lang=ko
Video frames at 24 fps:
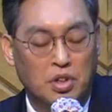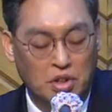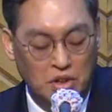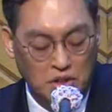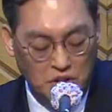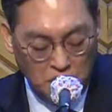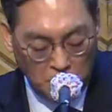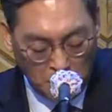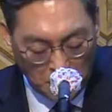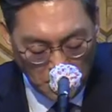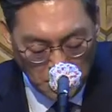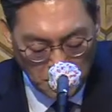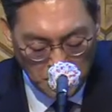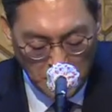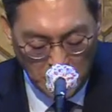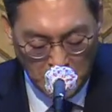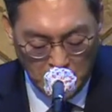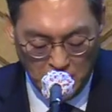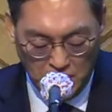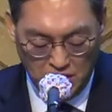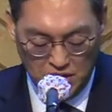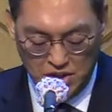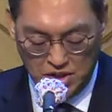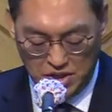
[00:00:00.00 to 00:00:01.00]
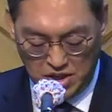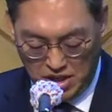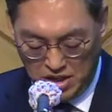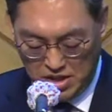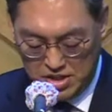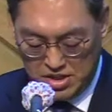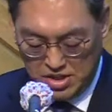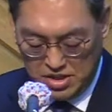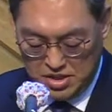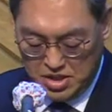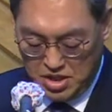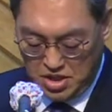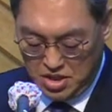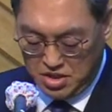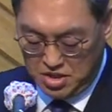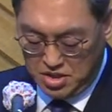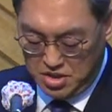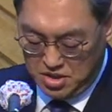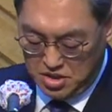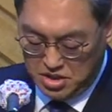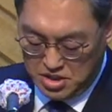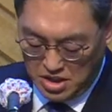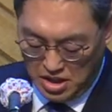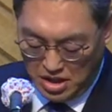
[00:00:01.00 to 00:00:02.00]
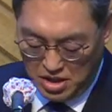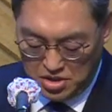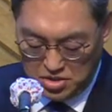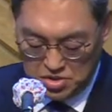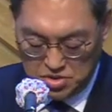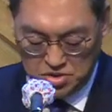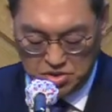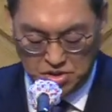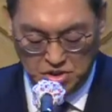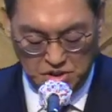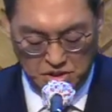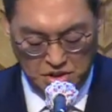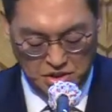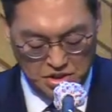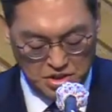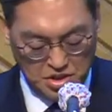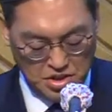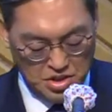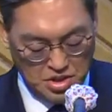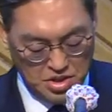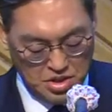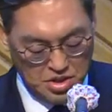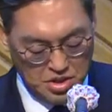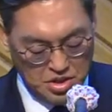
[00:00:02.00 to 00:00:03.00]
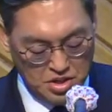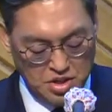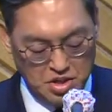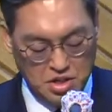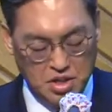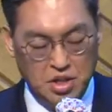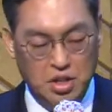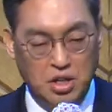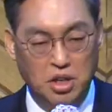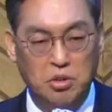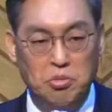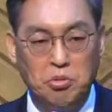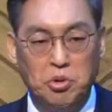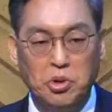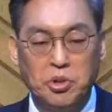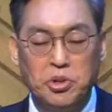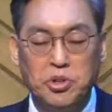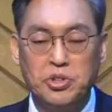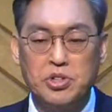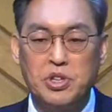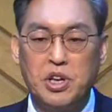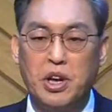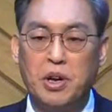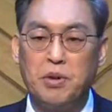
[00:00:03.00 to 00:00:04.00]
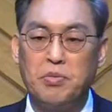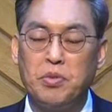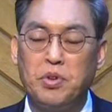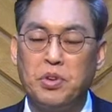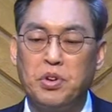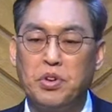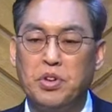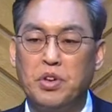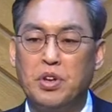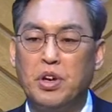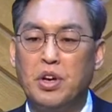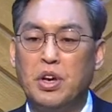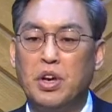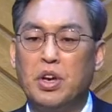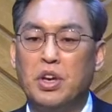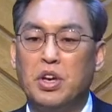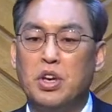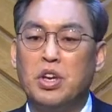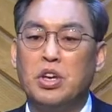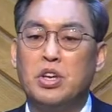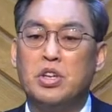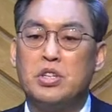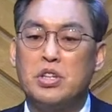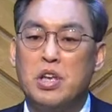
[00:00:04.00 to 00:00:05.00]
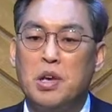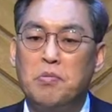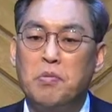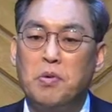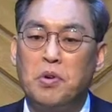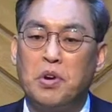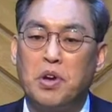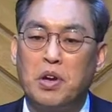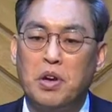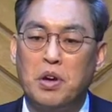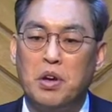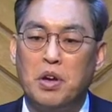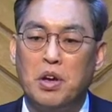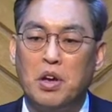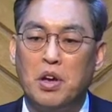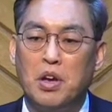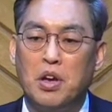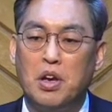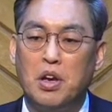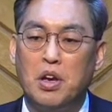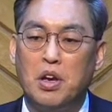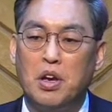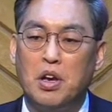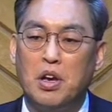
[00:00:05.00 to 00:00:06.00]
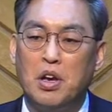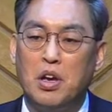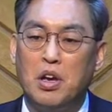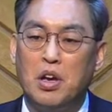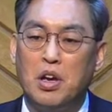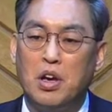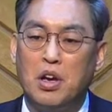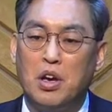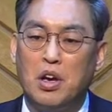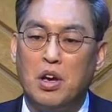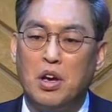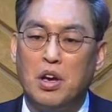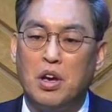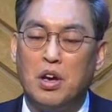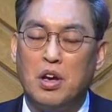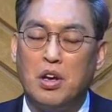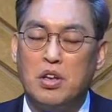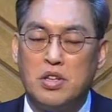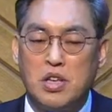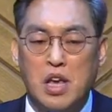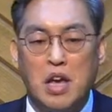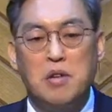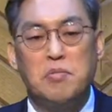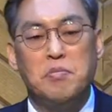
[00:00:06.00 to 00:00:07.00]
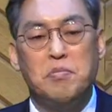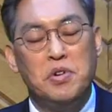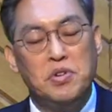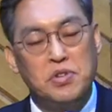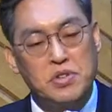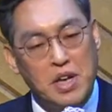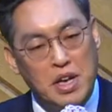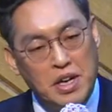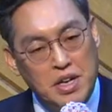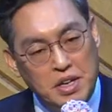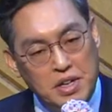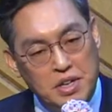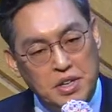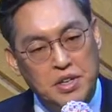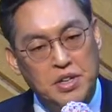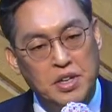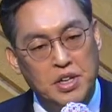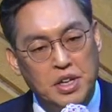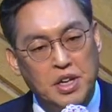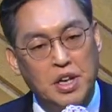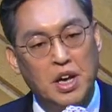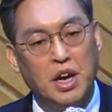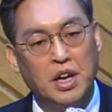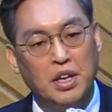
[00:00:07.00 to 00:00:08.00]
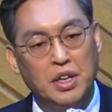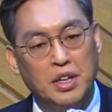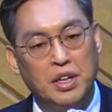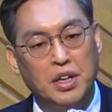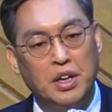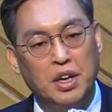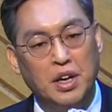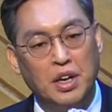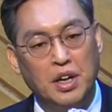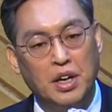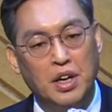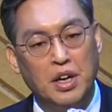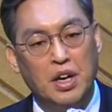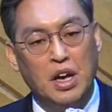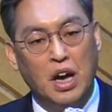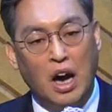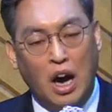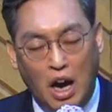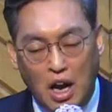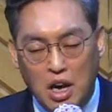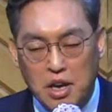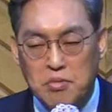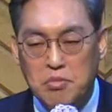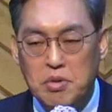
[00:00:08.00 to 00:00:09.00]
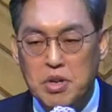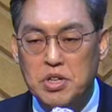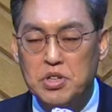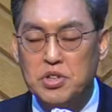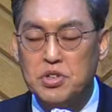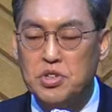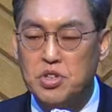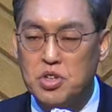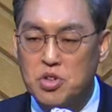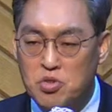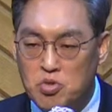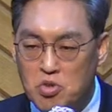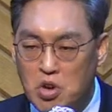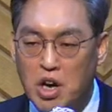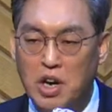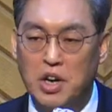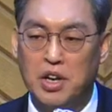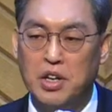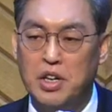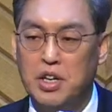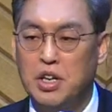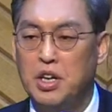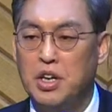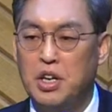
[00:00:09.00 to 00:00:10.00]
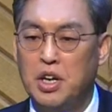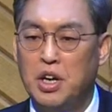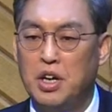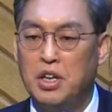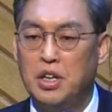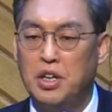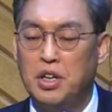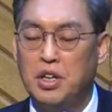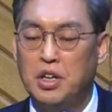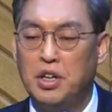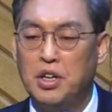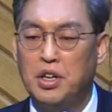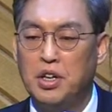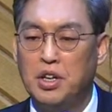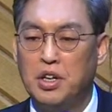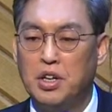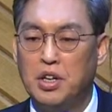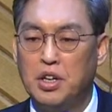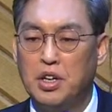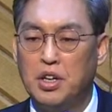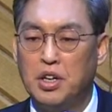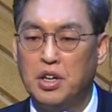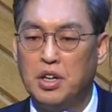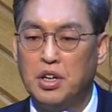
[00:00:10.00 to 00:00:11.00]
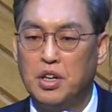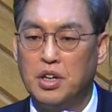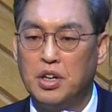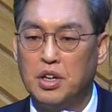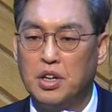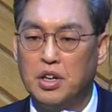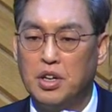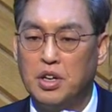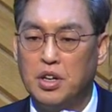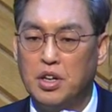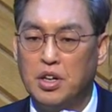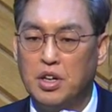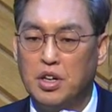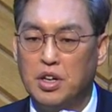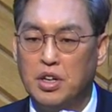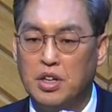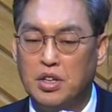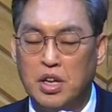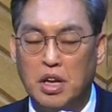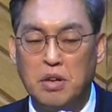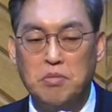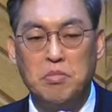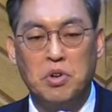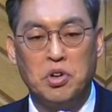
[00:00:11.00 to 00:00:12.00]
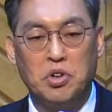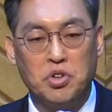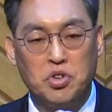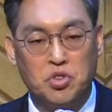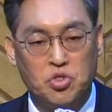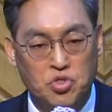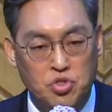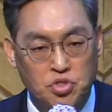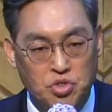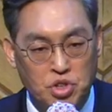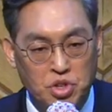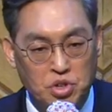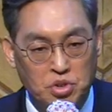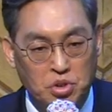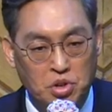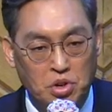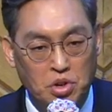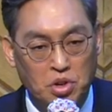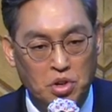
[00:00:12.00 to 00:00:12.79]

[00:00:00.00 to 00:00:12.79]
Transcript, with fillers: 그런데 대제사장들, 장로들, 이 모든 사람들은 이 새벽에 생명 살리는 일이 아니라 하나님의 뜻을 구하는 일이 아니라 생명을 죽이고